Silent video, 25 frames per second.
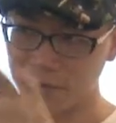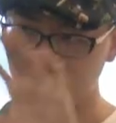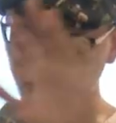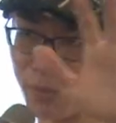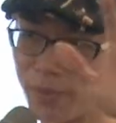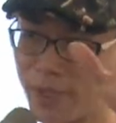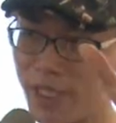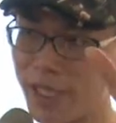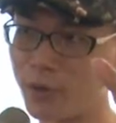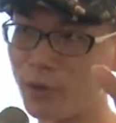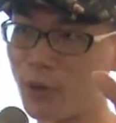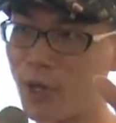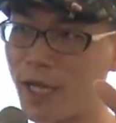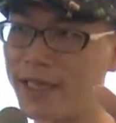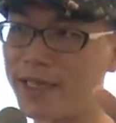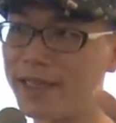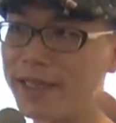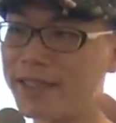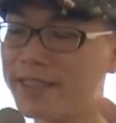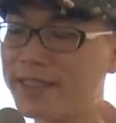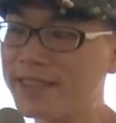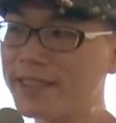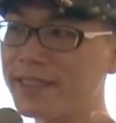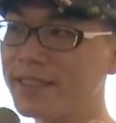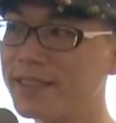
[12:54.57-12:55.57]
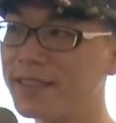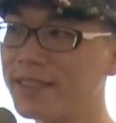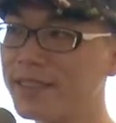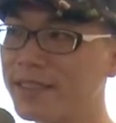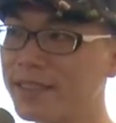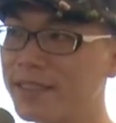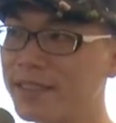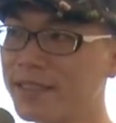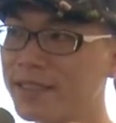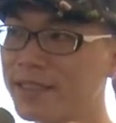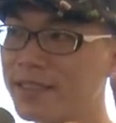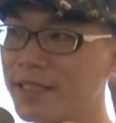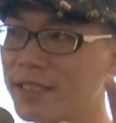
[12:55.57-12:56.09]
都别管，
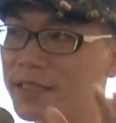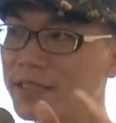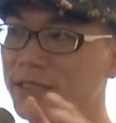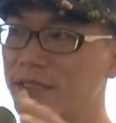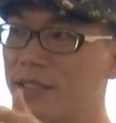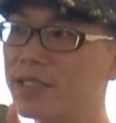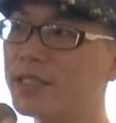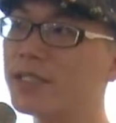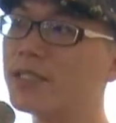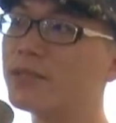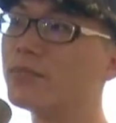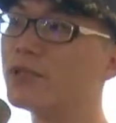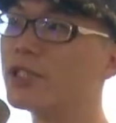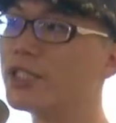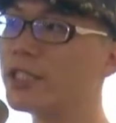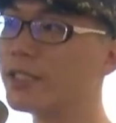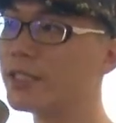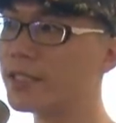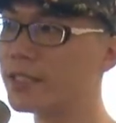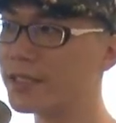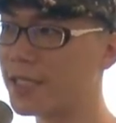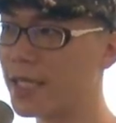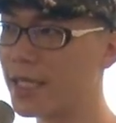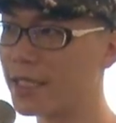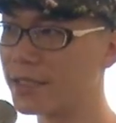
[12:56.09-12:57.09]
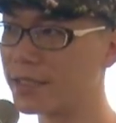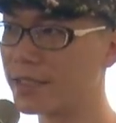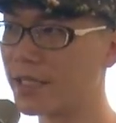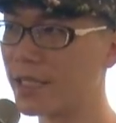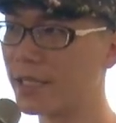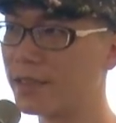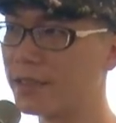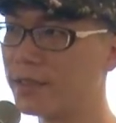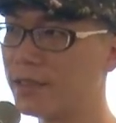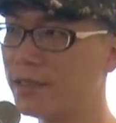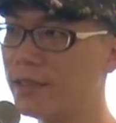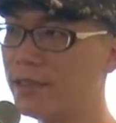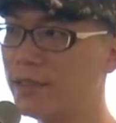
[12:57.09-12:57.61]
但是你可能不见得这样想。
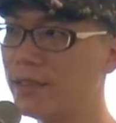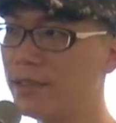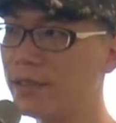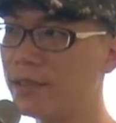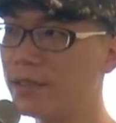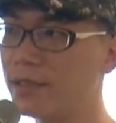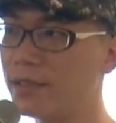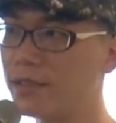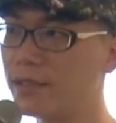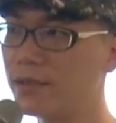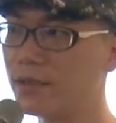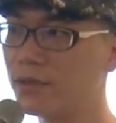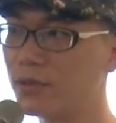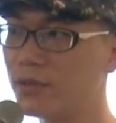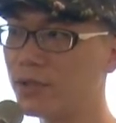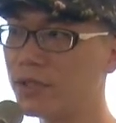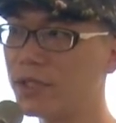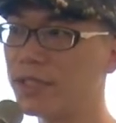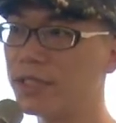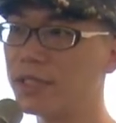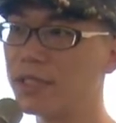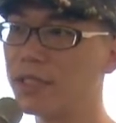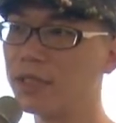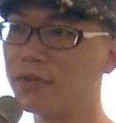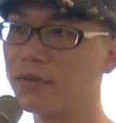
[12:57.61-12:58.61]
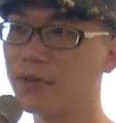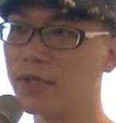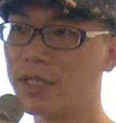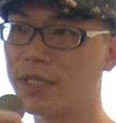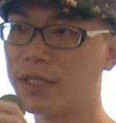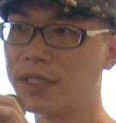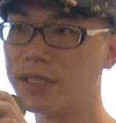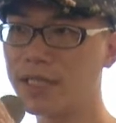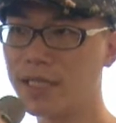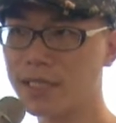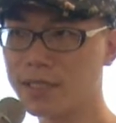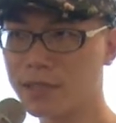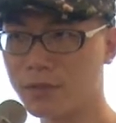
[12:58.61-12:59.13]
如果你认为
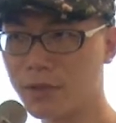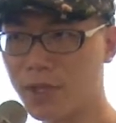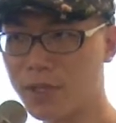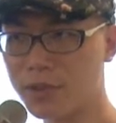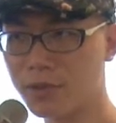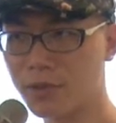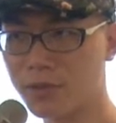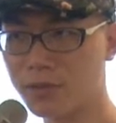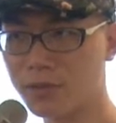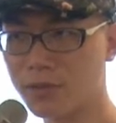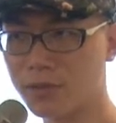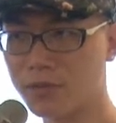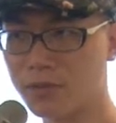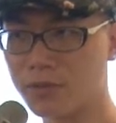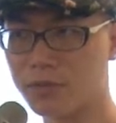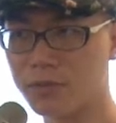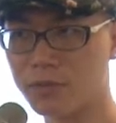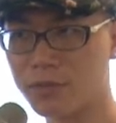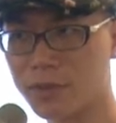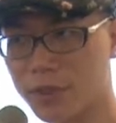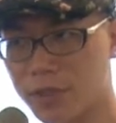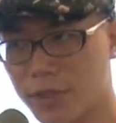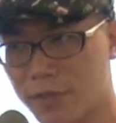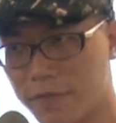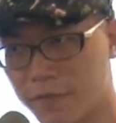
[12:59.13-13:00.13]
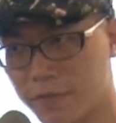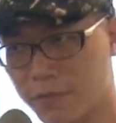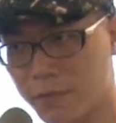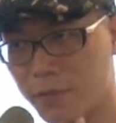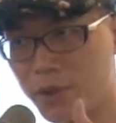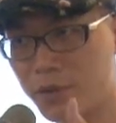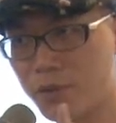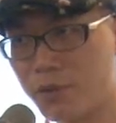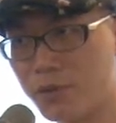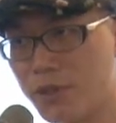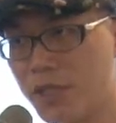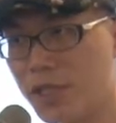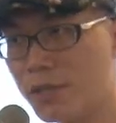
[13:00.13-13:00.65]
价值观冲突，政府必
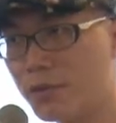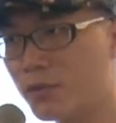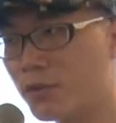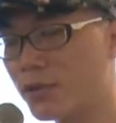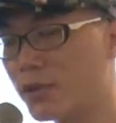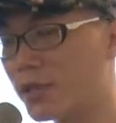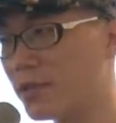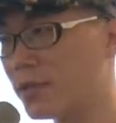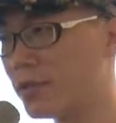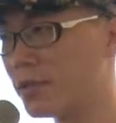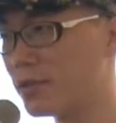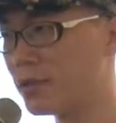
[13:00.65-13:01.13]
须先做，